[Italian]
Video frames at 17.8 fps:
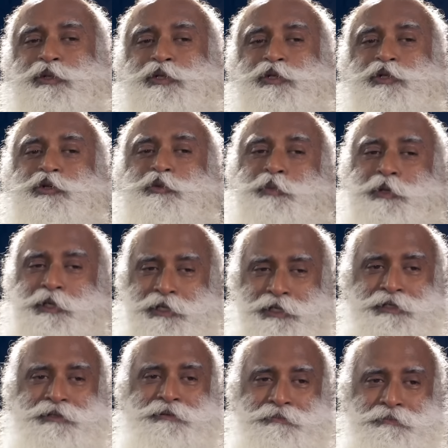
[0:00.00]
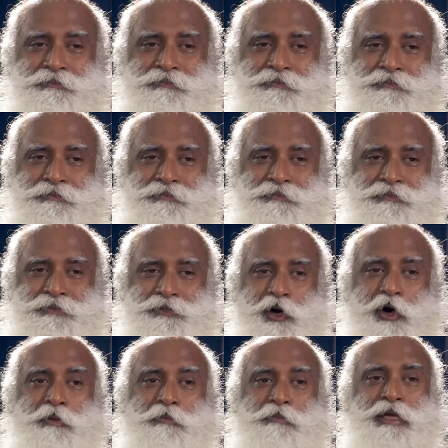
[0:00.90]
stupido
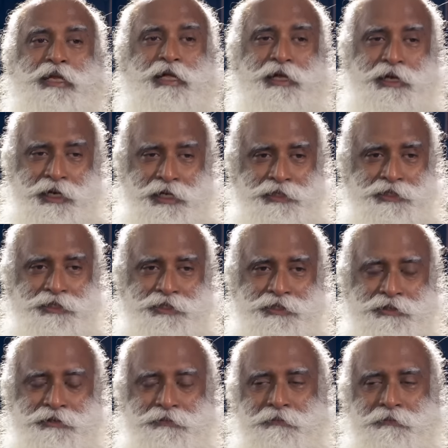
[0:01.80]
o senza senso.